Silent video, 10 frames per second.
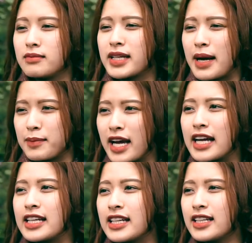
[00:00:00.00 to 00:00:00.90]
Mình cảm
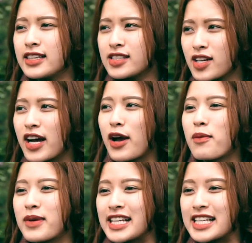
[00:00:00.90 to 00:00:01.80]
thấy tiết trời ngày
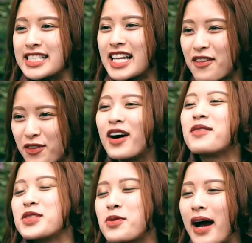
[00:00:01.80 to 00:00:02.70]
hôm nay thì rất là phù
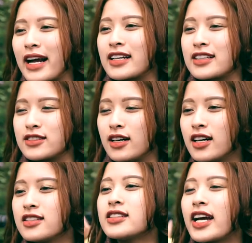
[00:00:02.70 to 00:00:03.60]
hợp để chụp ảnh.
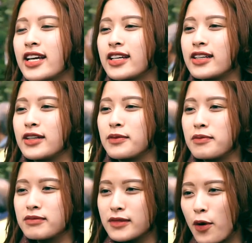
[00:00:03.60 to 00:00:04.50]
Hơn những ngày
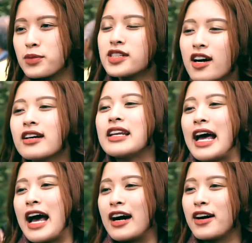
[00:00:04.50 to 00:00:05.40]
hôm trước
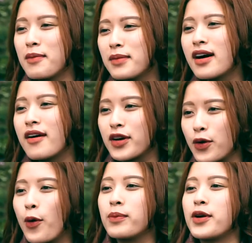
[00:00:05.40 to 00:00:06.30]
là hơi mưa và
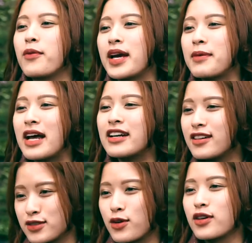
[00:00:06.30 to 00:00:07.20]
nồm thì hôm nay cũng đã
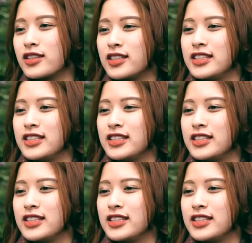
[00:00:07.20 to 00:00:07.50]
đỡ rồi.